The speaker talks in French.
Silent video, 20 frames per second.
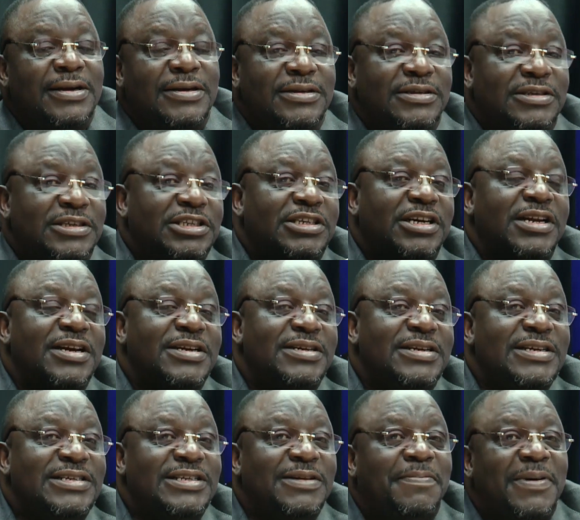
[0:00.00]
Si je l'ai
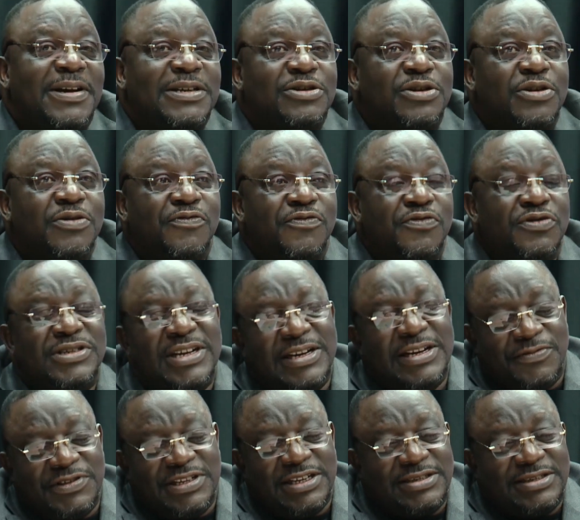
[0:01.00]
dit, c'est parce que vous, vous,